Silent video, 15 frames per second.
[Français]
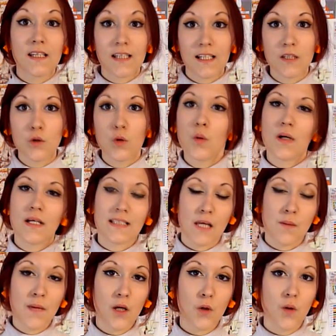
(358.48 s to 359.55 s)
très tôt et
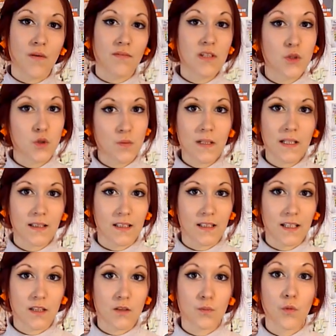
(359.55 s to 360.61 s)
sa mère lui a fait subir des
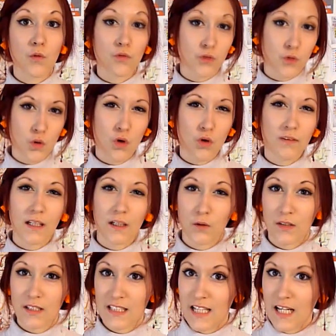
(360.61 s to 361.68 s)
traitements violents tels que
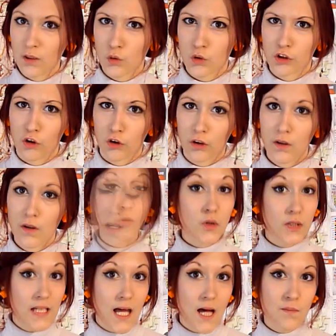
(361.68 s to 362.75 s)
des électrochocs, ce
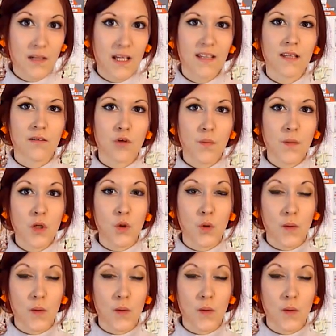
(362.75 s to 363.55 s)
qui l'a amené à développer une